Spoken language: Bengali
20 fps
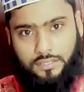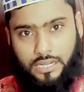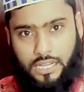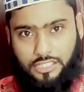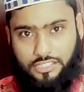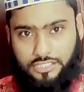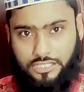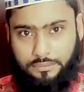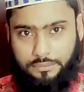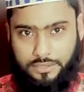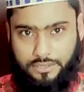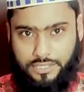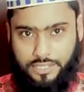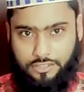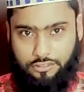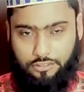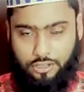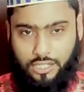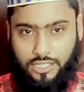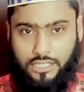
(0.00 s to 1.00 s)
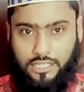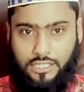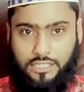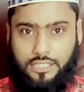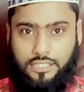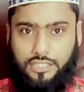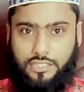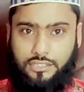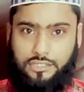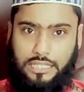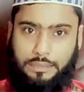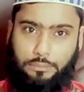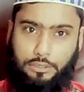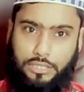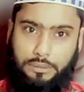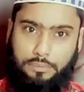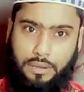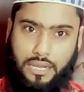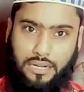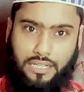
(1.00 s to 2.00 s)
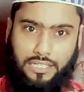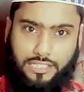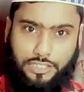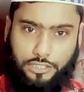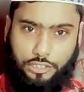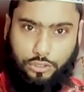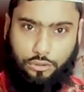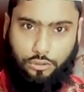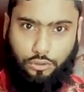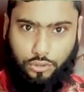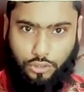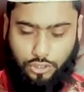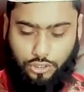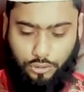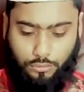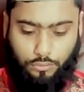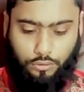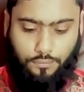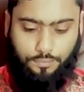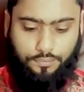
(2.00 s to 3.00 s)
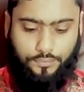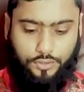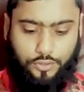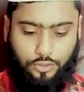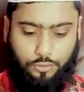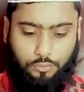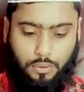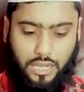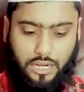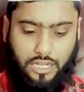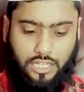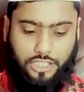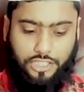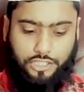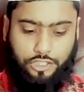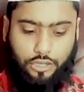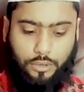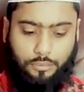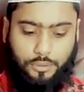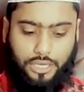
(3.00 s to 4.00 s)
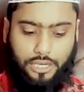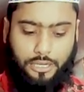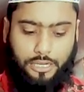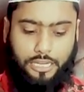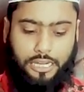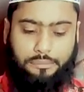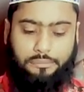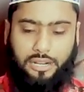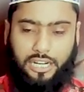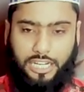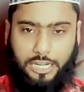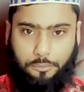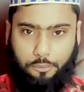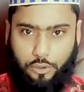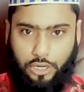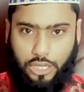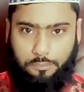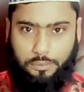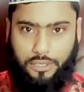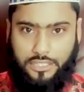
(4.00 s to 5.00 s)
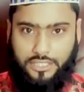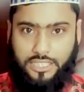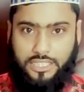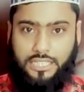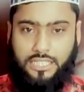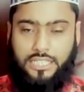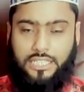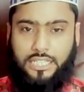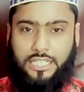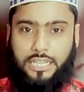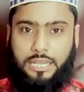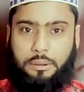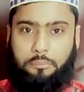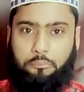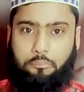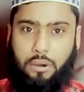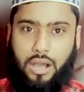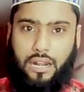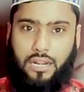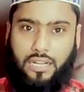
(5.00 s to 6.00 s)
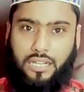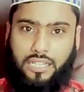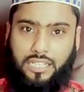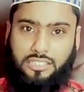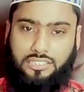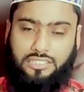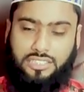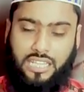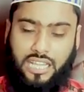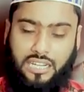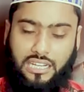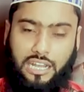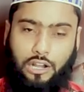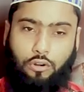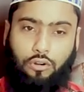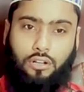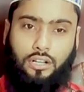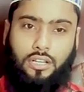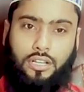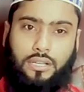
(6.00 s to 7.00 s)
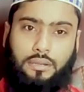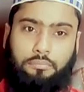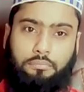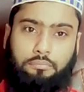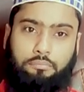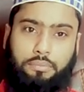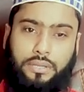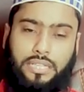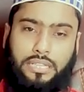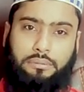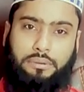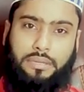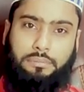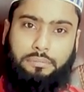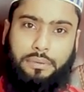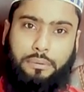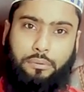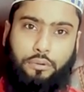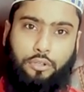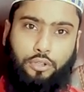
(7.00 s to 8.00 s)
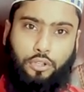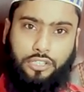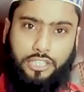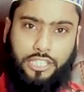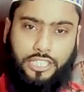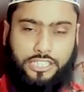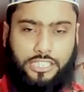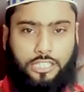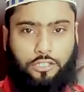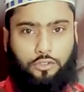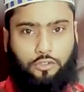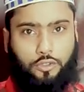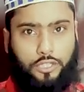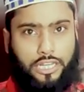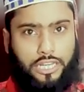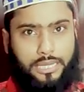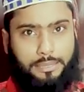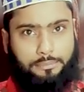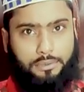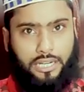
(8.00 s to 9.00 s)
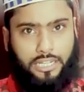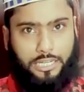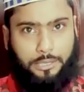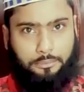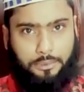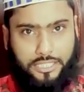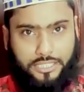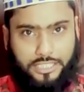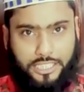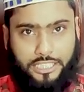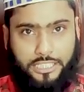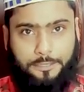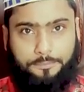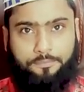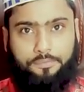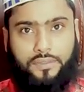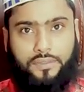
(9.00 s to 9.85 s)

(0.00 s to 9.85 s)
রাষ্ট্রে বিজনেস করে তার মধ্যে বাংলাদেশেও অন্যতম তো বাংলাদেশেও আপনারা এই লিপগার্ডের প্রোডাক্ট পাচ্ছেন বাংলাদেশ ছাড়াও পৃথিবীর বিভিন্ন দেশে কিন্তু এই লিপগার্ডের মেশিন